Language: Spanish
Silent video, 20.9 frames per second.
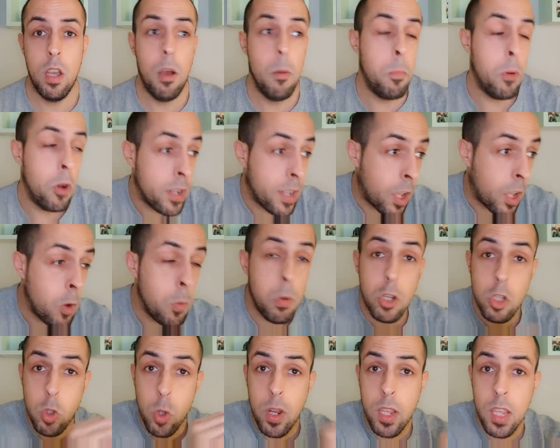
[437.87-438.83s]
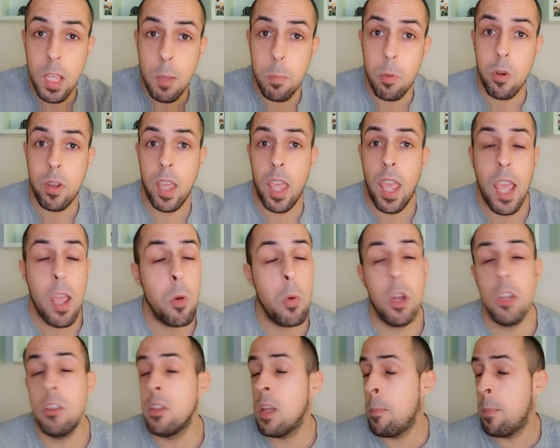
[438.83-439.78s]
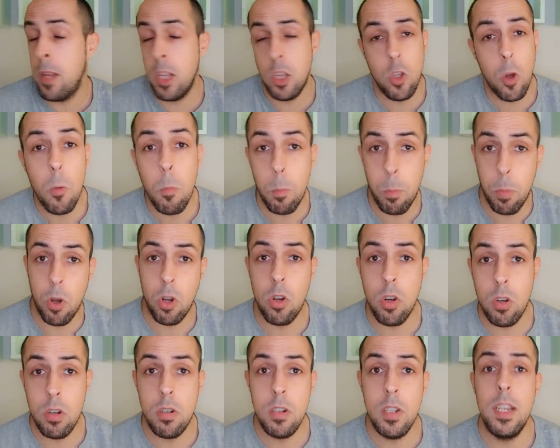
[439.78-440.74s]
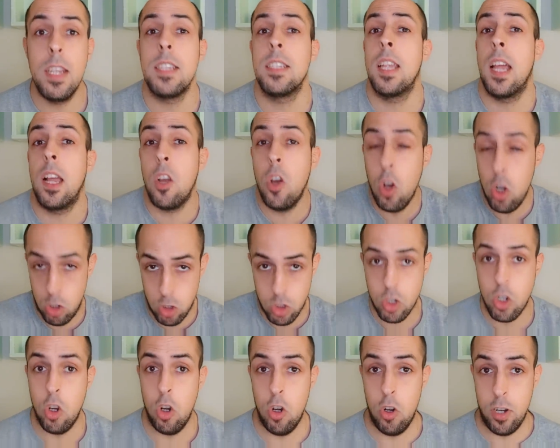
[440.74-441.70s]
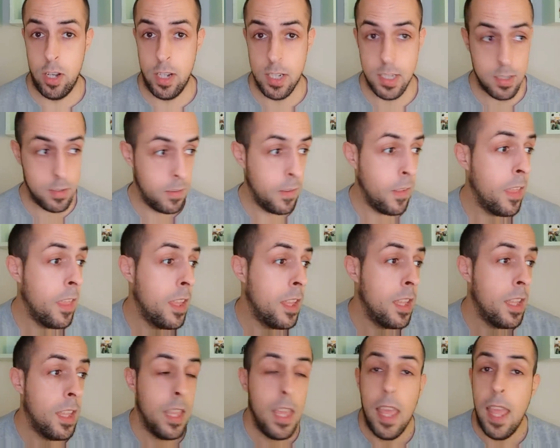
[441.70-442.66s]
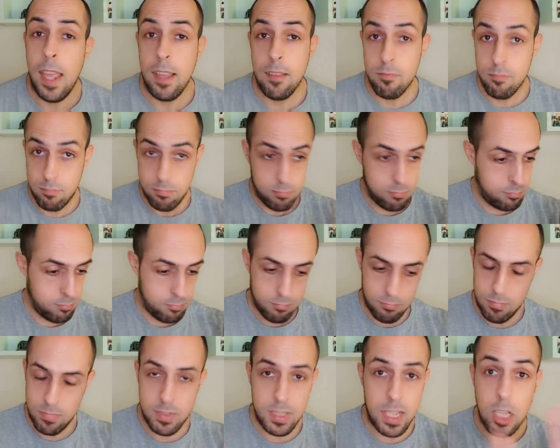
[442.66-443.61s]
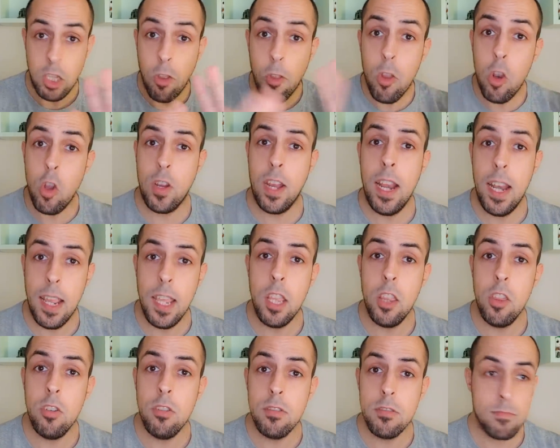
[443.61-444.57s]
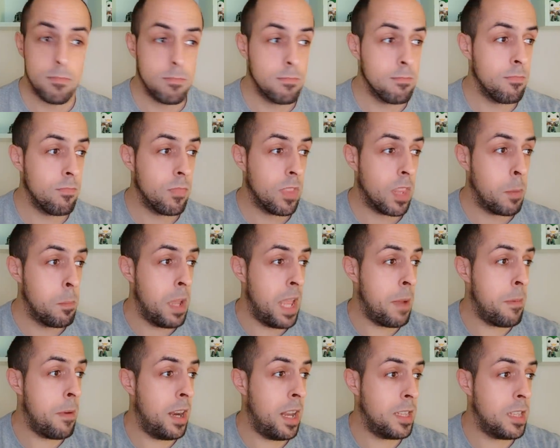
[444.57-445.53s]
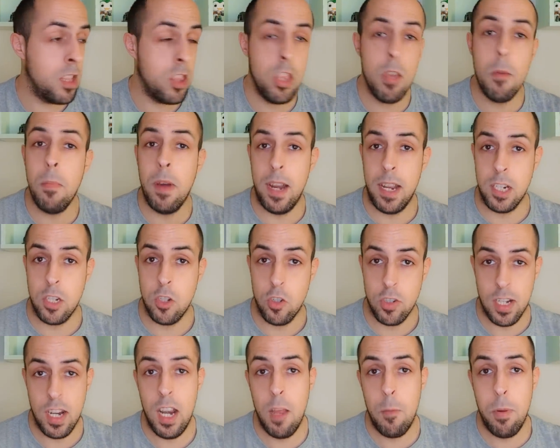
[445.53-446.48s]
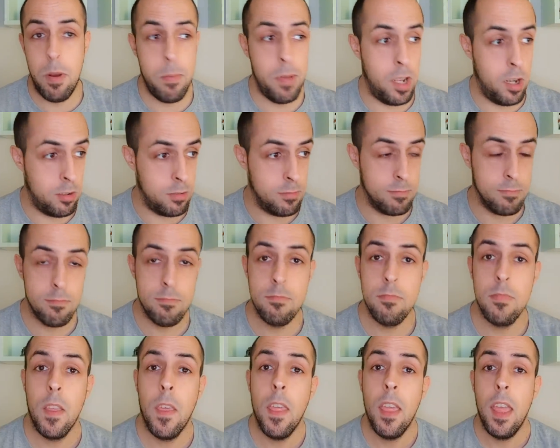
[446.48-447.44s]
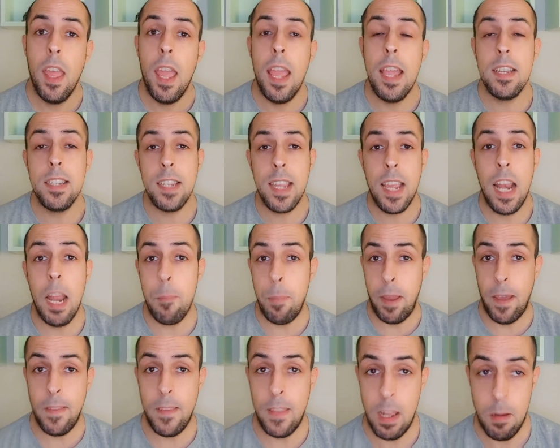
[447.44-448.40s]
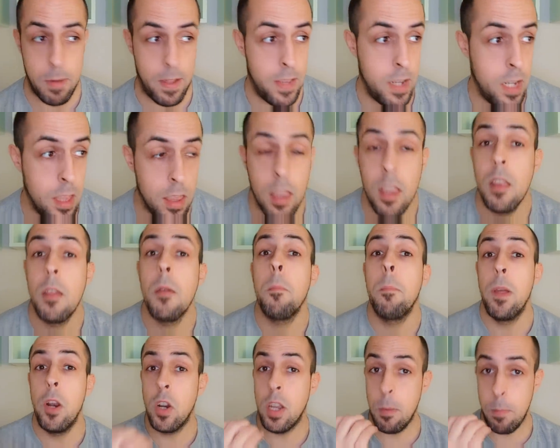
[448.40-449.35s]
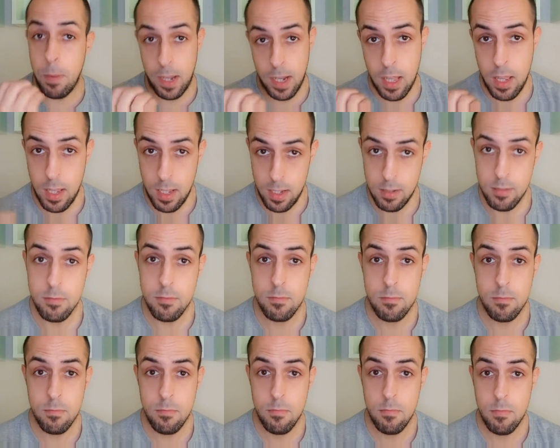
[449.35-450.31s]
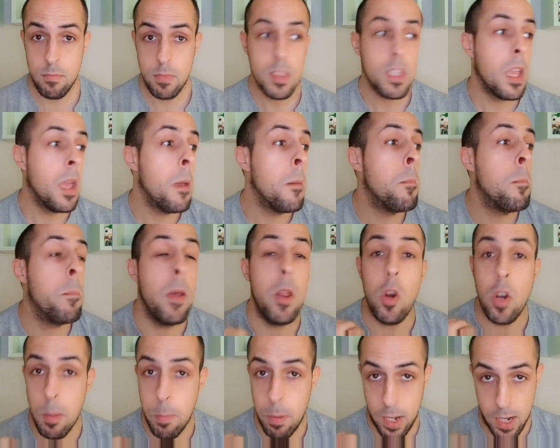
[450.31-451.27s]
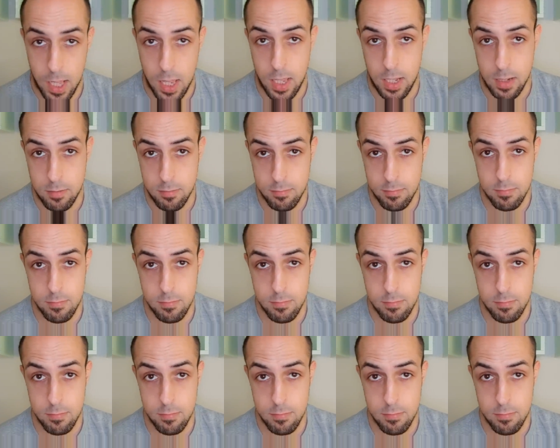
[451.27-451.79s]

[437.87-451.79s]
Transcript: porque hubo otro equipo que en cuanto apretó un poco le sacó los colores. De todo lo que he leído, me llama la atención varias cosas. La primera es que la pegada del Madrid. Pero qué pegada. Pero qué pegada.